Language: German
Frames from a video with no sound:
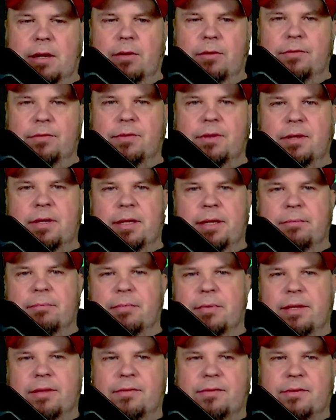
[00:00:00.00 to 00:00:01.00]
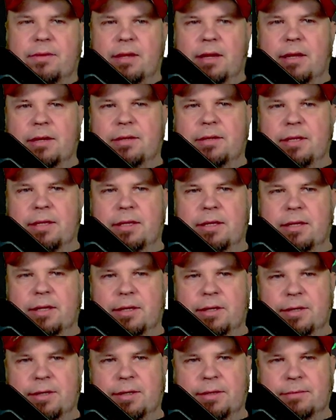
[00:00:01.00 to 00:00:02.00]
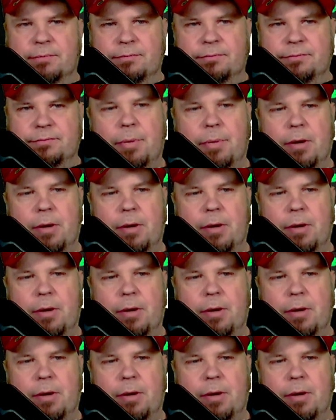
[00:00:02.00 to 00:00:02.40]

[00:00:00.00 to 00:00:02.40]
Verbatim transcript: Außerdem ist da die ähm,